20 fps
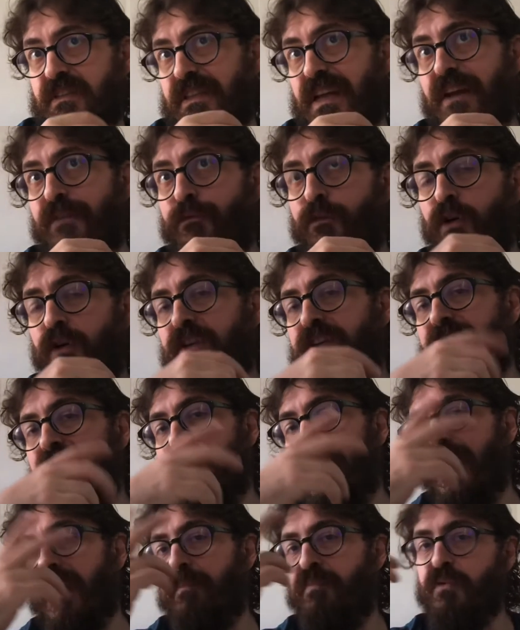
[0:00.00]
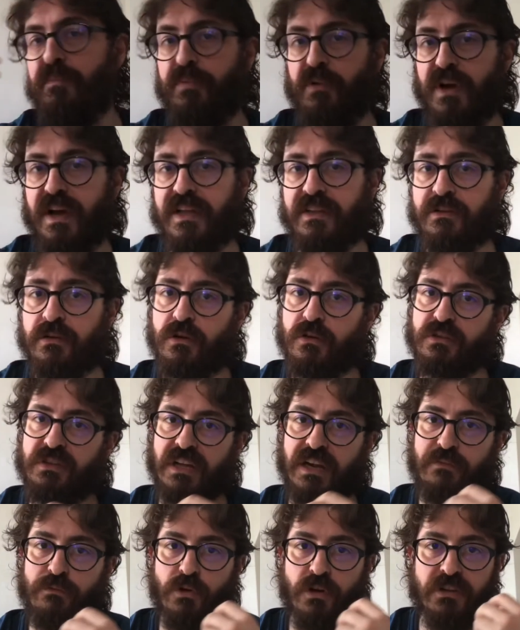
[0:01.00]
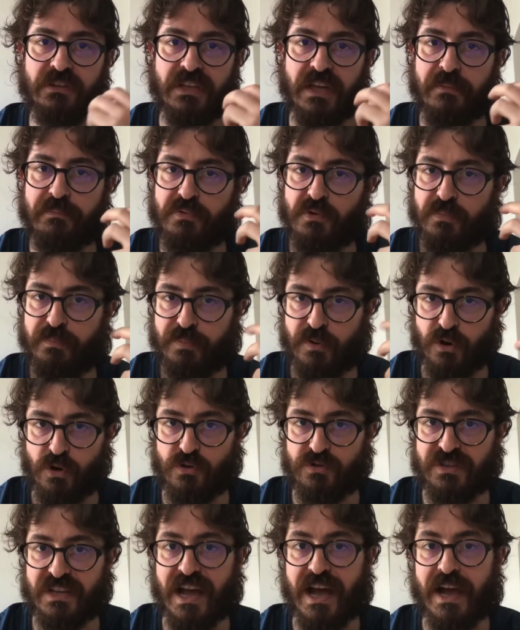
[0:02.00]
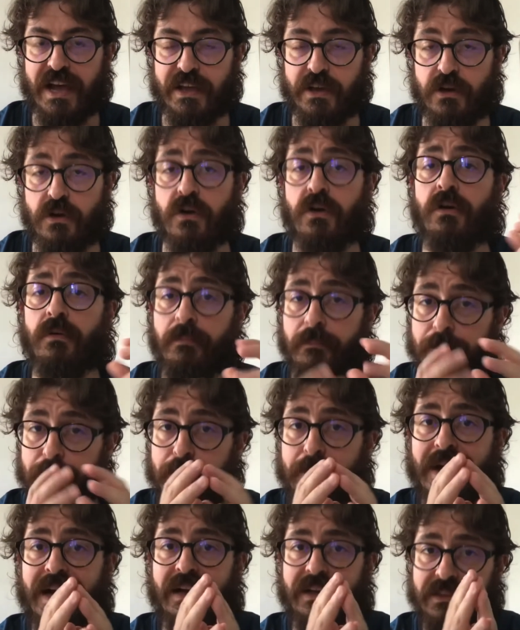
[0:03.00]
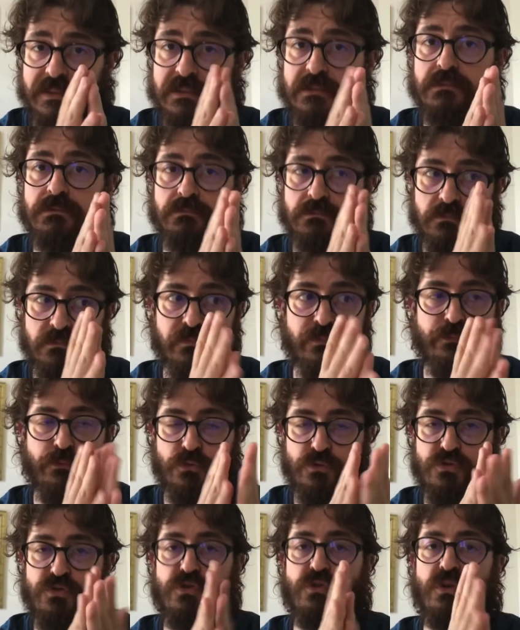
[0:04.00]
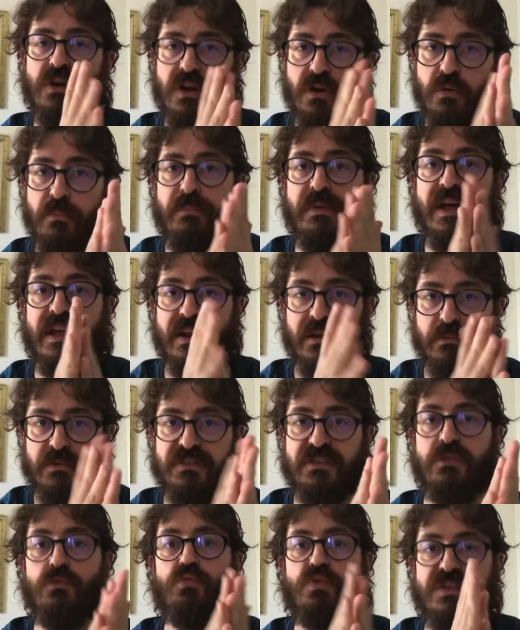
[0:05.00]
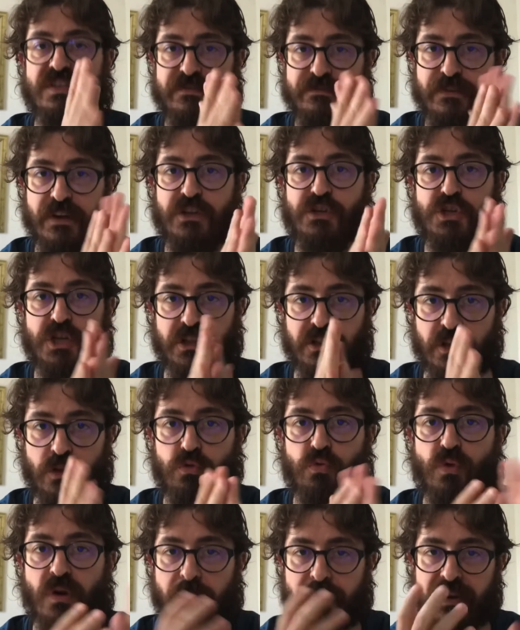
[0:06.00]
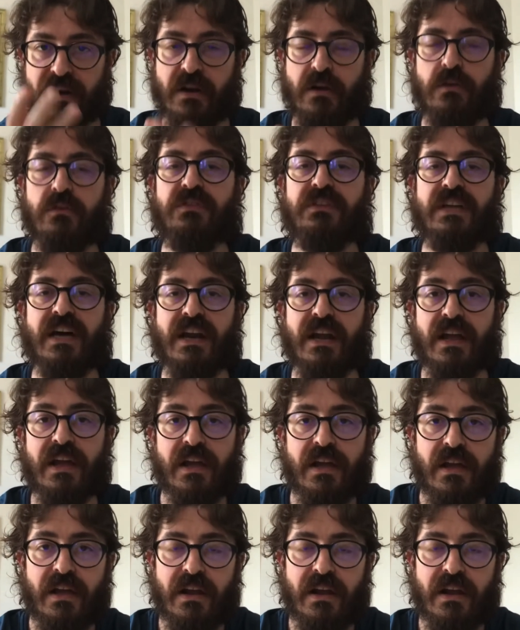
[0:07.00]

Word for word: talvolta è più poetico, talvolta è più prosaico, ma mh, mm, funzionano bene queste due sfaccettature per raccontare